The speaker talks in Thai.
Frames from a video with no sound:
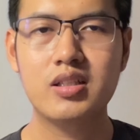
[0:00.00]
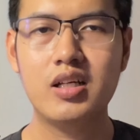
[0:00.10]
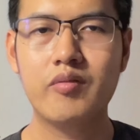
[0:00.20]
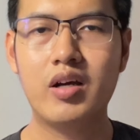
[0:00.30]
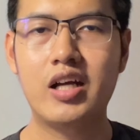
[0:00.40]
ง
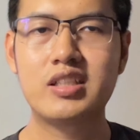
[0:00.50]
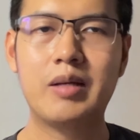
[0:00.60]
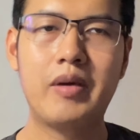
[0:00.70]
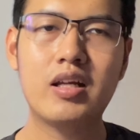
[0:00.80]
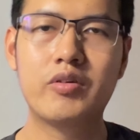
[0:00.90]
ถ้าเกิดว่าใคร
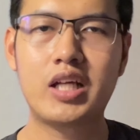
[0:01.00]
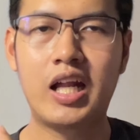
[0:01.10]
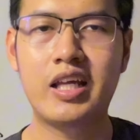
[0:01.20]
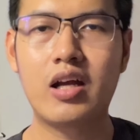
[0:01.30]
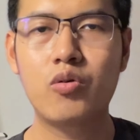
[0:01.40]
ใช้ Mac หรือว่าใช้
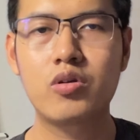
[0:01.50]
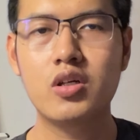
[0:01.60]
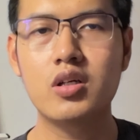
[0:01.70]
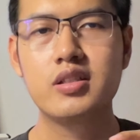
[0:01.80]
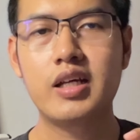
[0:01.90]
อะไรเงี้ย คุณ
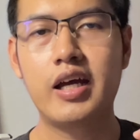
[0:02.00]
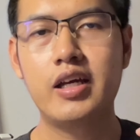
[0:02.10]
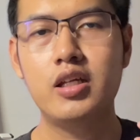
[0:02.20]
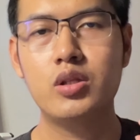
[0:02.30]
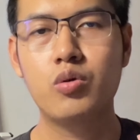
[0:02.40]
ต้องใช้
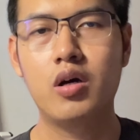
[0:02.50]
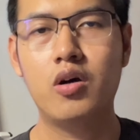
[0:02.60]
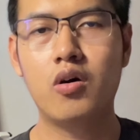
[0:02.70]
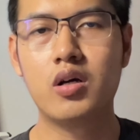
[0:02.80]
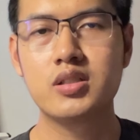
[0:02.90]
ตัว
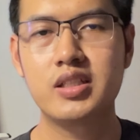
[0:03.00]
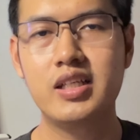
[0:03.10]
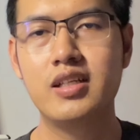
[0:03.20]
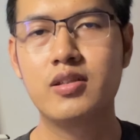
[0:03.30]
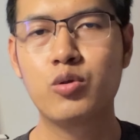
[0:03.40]
ของ C
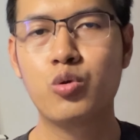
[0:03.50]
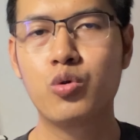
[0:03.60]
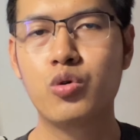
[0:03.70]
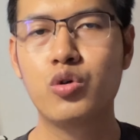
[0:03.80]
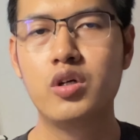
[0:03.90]
to
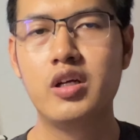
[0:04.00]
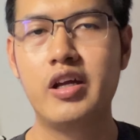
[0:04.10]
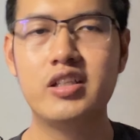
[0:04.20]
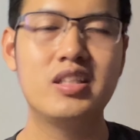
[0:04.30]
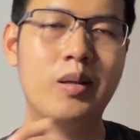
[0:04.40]

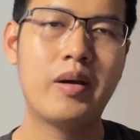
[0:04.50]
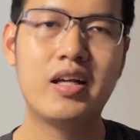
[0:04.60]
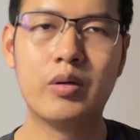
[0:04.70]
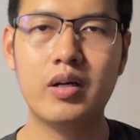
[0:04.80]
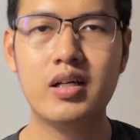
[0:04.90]

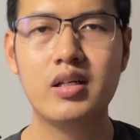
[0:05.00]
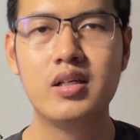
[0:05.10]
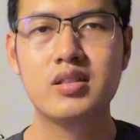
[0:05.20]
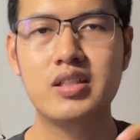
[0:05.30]
HDMI หรือว่า C